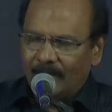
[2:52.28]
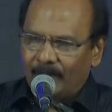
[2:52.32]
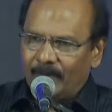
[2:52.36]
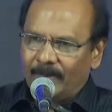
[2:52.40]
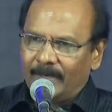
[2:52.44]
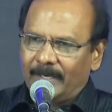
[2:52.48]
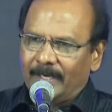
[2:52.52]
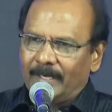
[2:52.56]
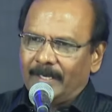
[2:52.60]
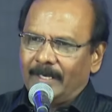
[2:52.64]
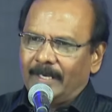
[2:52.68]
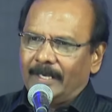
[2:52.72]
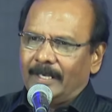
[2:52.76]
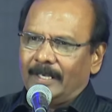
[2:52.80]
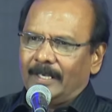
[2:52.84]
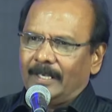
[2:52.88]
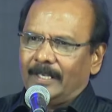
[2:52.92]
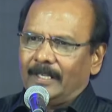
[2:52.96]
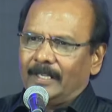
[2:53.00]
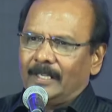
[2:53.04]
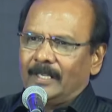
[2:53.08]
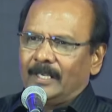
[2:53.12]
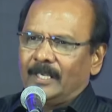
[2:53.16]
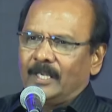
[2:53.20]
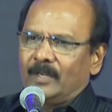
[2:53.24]
அப்போ
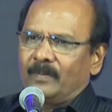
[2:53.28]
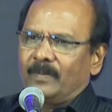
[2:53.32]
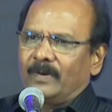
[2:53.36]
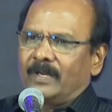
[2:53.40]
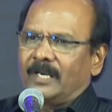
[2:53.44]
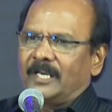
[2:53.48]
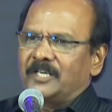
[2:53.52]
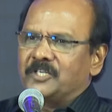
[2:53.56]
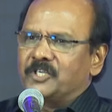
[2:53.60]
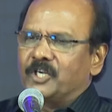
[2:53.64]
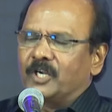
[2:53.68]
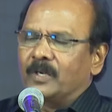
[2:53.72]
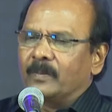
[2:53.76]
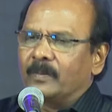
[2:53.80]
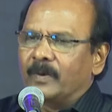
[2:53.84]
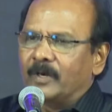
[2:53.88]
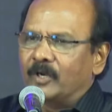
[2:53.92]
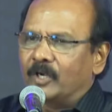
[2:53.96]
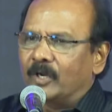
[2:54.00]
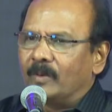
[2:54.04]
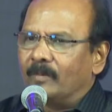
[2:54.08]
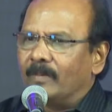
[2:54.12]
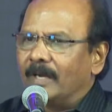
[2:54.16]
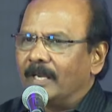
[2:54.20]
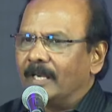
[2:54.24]
நீங்கள் இப்போ
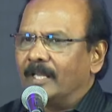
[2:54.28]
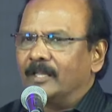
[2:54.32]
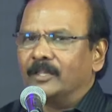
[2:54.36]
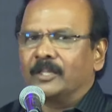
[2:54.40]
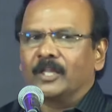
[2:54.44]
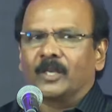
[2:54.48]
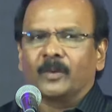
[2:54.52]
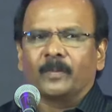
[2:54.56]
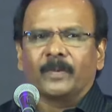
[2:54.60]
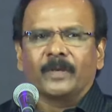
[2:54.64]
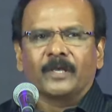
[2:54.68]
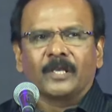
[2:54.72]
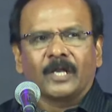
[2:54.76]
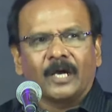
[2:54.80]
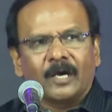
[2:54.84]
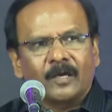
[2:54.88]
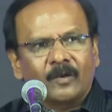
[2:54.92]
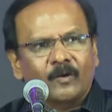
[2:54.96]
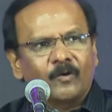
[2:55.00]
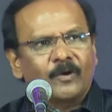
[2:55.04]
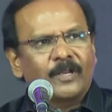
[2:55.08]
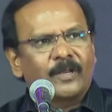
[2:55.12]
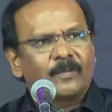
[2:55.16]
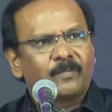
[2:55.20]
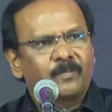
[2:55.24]
ரட்சிக்கப்பட்டோம் மனம் திரும்பிட்டோம்
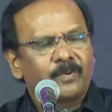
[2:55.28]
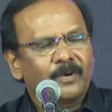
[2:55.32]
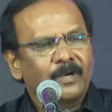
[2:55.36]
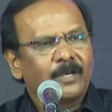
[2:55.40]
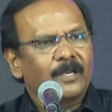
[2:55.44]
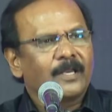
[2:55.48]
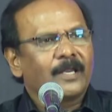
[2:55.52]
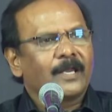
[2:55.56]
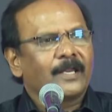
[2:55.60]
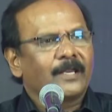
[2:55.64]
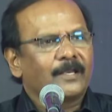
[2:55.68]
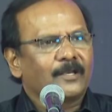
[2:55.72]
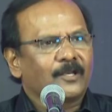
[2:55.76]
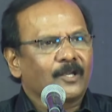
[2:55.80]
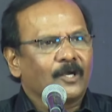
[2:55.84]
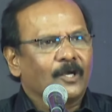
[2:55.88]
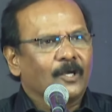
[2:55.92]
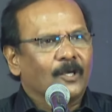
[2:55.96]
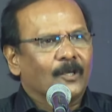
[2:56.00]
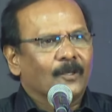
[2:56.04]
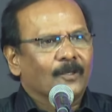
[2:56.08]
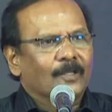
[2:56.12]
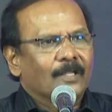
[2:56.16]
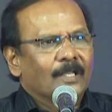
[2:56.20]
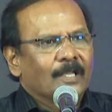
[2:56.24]
ஆணுடைய பிள்ளை
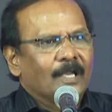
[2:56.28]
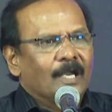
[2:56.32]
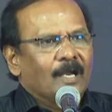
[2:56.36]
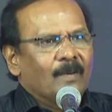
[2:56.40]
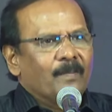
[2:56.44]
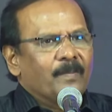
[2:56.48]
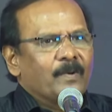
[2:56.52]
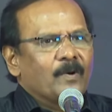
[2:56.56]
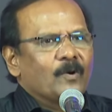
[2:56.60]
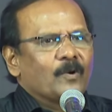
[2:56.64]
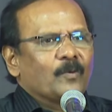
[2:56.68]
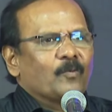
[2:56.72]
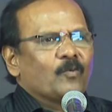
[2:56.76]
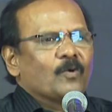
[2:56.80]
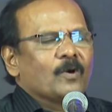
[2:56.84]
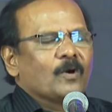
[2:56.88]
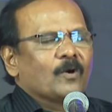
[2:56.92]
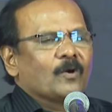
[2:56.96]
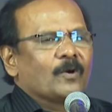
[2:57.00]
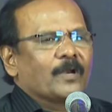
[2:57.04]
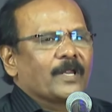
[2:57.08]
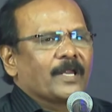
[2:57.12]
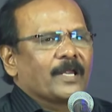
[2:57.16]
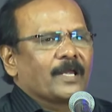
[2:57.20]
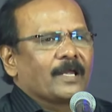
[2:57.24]
ஆகிட்டோம் அப்போ
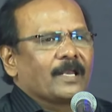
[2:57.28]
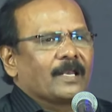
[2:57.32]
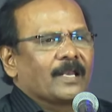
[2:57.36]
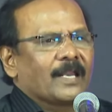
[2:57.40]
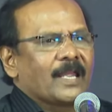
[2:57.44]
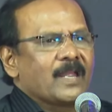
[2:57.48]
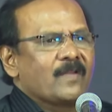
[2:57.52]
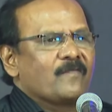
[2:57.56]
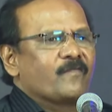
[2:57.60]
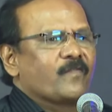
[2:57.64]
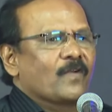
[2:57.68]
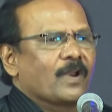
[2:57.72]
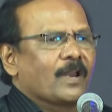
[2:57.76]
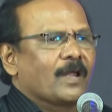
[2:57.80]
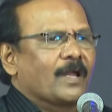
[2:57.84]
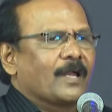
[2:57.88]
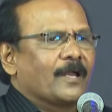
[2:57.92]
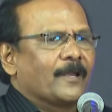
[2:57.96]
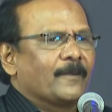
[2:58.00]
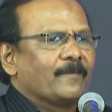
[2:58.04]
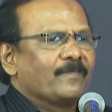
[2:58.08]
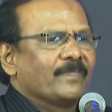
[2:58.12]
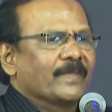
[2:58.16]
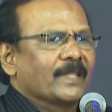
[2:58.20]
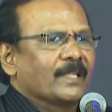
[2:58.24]
உங்களுடைய லைஃப்பில்
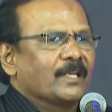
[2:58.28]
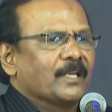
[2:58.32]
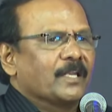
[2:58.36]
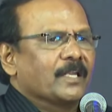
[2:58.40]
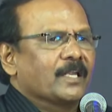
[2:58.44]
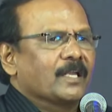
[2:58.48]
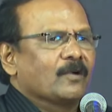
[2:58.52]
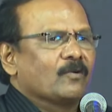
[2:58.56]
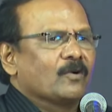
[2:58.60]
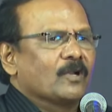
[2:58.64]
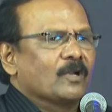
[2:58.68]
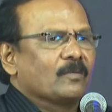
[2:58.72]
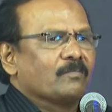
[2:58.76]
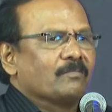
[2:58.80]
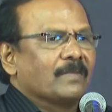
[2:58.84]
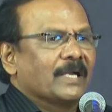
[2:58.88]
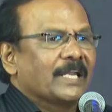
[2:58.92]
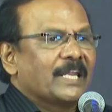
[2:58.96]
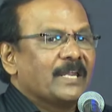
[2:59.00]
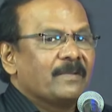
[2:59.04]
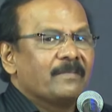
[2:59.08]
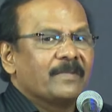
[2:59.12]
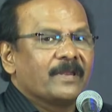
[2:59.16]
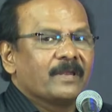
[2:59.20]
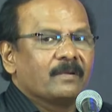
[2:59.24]
நீங்கள் ஒரு
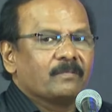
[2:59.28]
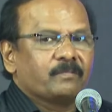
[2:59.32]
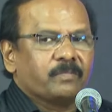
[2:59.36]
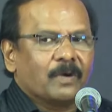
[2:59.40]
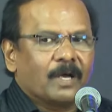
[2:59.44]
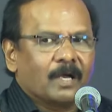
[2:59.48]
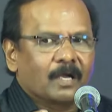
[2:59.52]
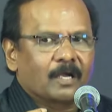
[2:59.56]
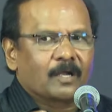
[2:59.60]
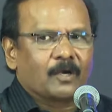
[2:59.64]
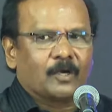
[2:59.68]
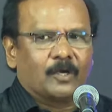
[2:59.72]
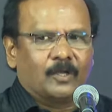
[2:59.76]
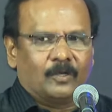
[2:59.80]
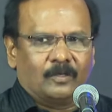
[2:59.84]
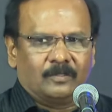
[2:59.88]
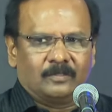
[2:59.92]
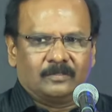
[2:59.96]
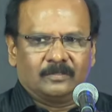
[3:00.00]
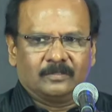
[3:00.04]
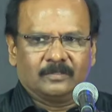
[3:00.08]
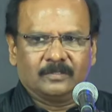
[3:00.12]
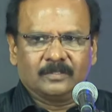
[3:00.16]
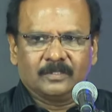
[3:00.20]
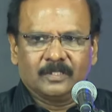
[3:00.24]
மகிமையை பார்க்கணும்
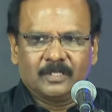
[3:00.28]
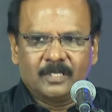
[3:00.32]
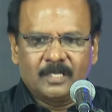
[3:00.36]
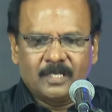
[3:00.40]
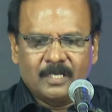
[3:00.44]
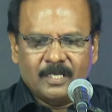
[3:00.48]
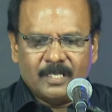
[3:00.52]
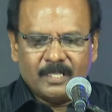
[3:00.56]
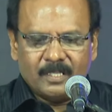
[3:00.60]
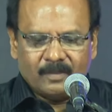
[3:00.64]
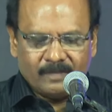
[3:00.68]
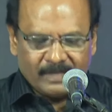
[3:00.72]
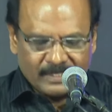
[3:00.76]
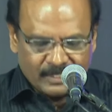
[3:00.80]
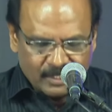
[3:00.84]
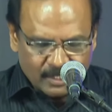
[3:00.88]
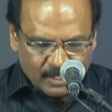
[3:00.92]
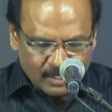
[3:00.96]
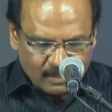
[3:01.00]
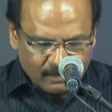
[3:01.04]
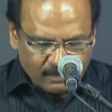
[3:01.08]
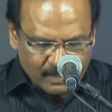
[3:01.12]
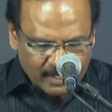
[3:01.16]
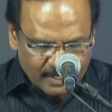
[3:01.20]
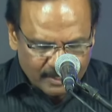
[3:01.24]
இந்த
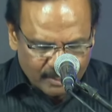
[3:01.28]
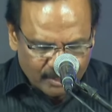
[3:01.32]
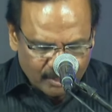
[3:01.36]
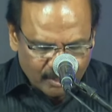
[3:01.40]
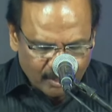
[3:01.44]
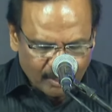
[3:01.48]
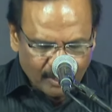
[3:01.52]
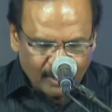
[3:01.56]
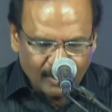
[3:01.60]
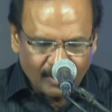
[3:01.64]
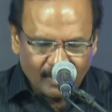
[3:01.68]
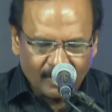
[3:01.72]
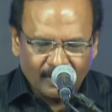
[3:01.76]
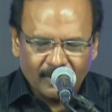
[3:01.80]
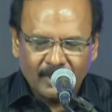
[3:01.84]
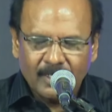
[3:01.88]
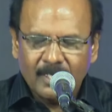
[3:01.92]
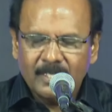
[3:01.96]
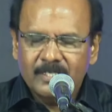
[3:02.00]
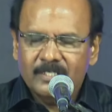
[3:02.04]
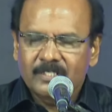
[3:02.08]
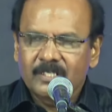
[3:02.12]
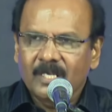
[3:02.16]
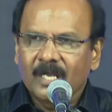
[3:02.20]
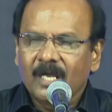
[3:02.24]
வசனம் வாசித்தோம்
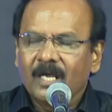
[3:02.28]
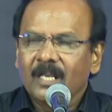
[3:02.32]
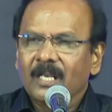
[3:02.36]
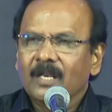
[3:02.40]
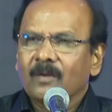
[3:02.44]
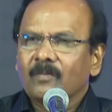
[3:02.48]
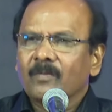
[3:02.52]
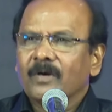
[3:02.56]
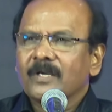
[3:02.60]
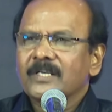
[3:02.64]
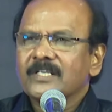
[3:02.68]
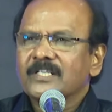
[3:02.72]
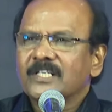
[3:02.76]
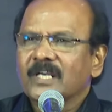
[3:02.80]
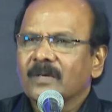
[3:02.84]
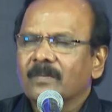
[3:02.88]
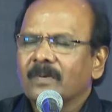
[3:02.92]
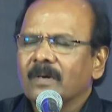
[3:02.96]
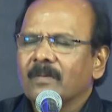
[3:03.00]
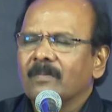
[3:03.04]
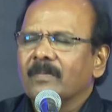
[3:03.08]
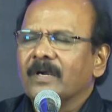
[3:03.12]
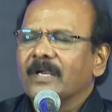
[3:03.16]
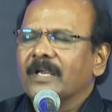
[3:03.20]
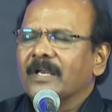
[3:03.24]
சாலமோன்
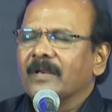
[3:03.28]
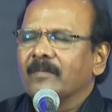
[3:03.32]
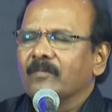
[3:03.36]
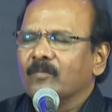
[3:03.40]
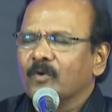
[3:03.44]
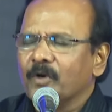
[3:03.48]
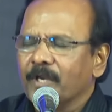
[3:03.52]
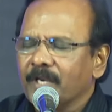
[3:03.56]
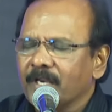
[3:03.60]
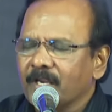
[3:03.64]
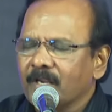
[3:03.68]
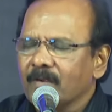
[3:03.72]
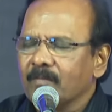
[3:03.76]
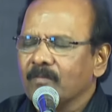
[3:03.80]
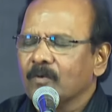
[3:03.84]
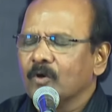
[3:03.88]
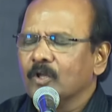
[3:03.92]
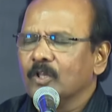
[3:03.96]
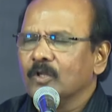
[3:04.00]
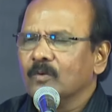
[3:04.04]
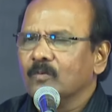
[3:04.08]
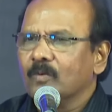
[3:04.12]
ஜபம் பண்ணி முடிக்கும்போது